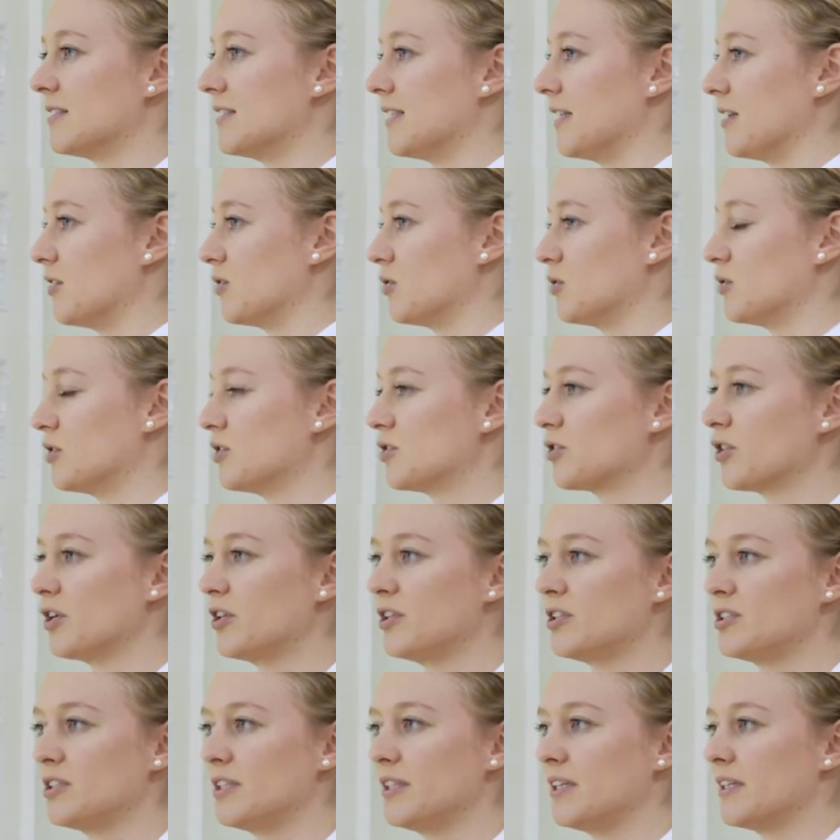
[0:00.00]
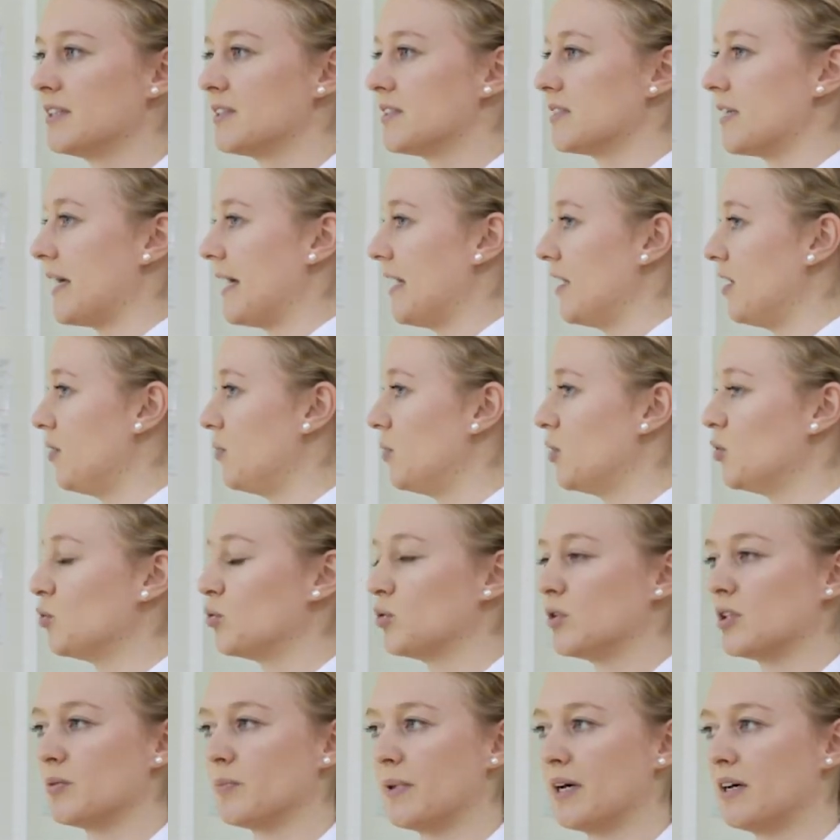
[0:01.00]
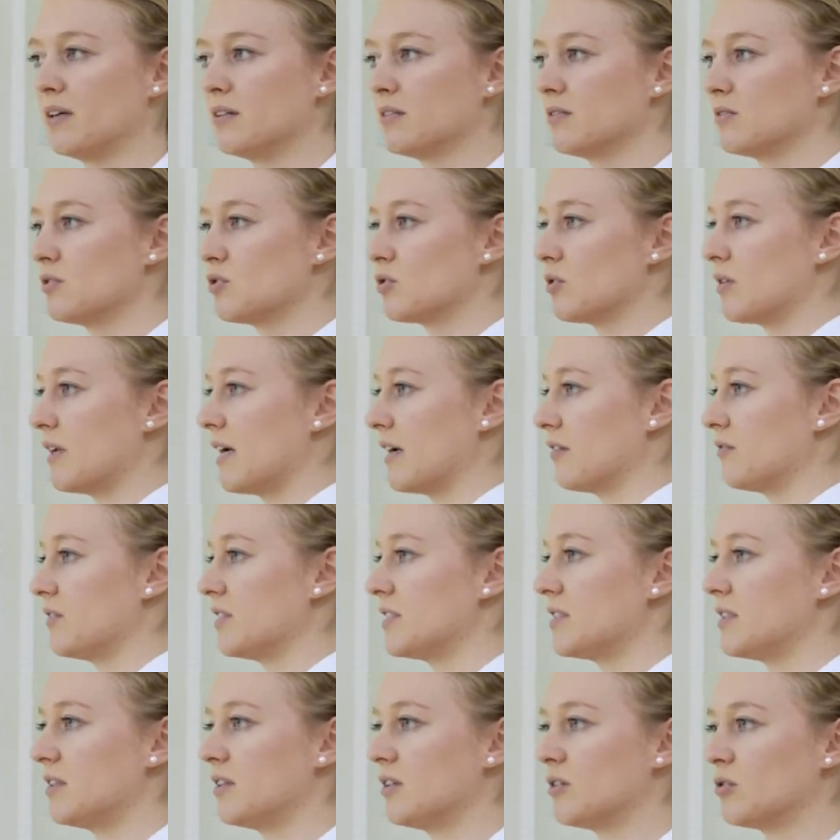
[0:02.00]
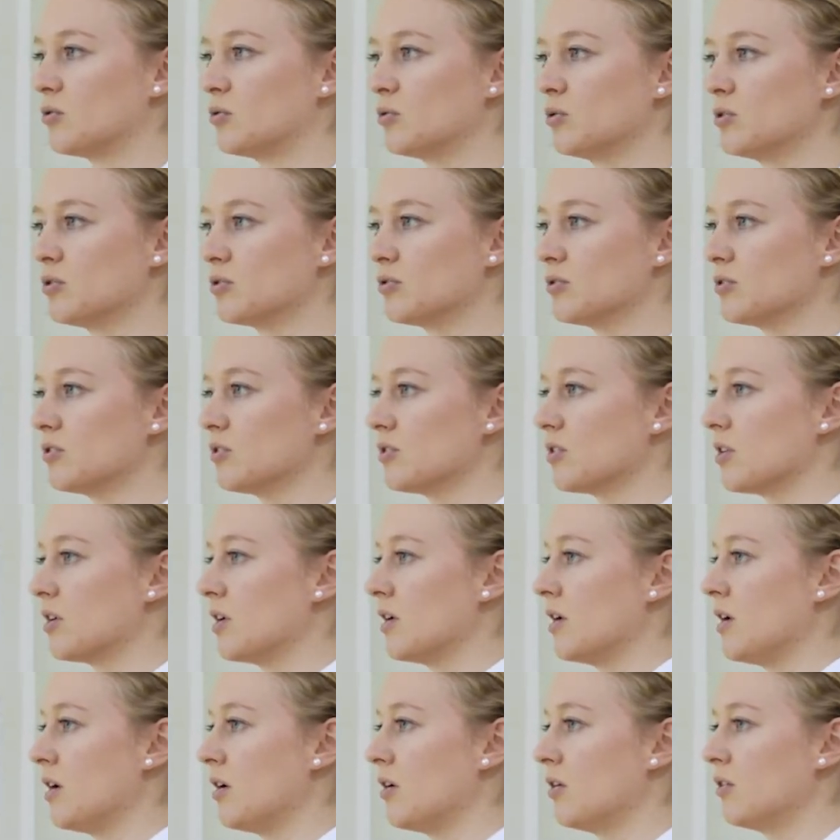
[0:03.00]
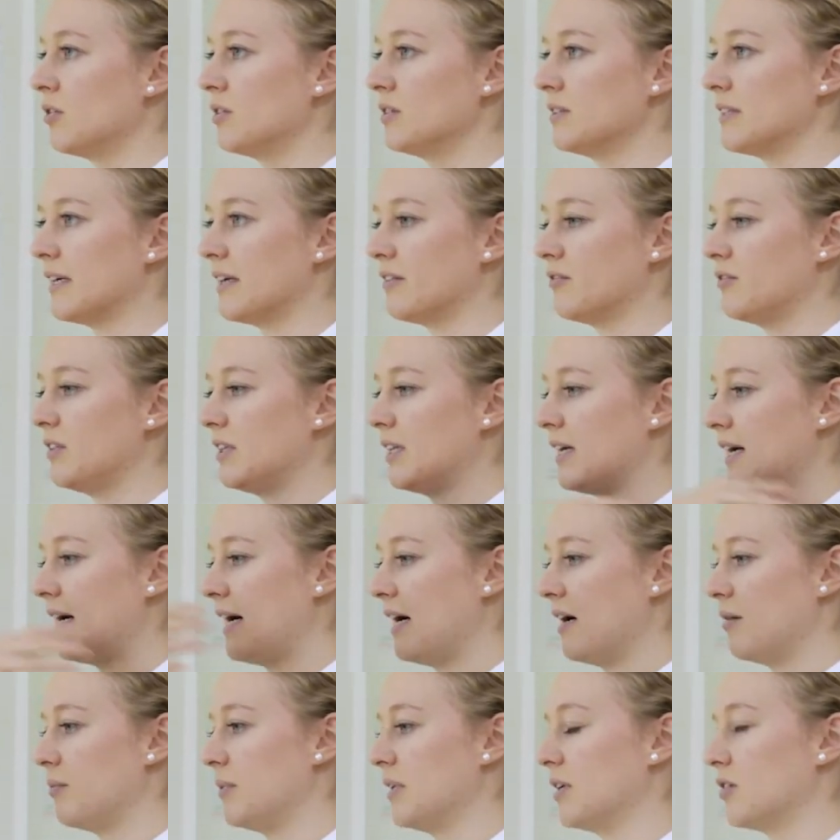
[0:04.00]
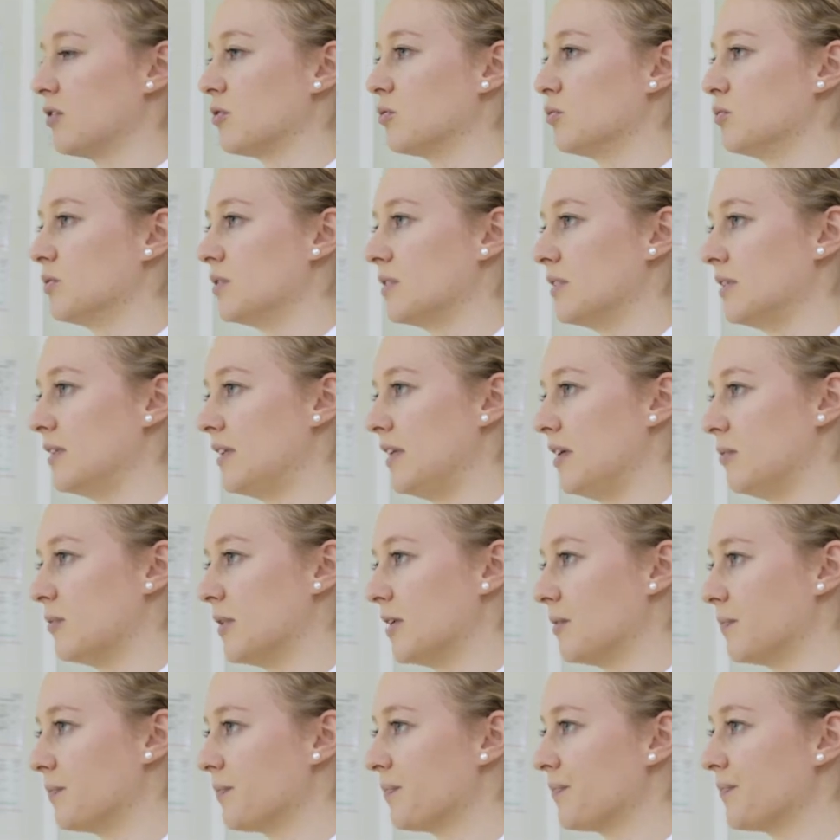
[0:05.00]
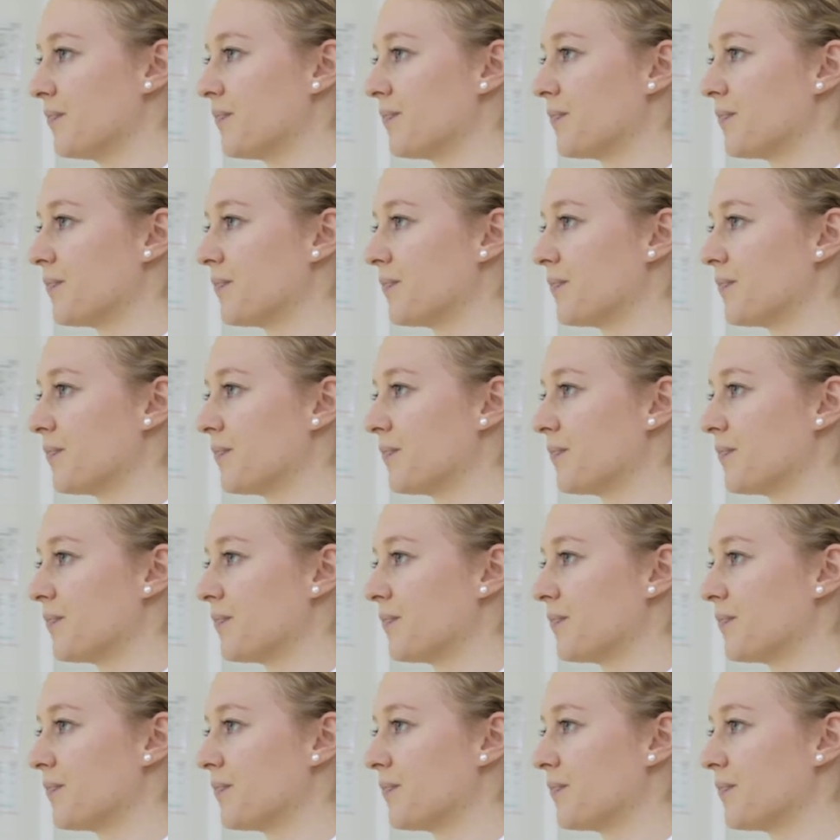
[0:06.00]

Sehr gut. Das können Sie jetzt eine Minute machen, solange wie es Ihnen gut tut. Und dann wieder Arme nach unten nehmen.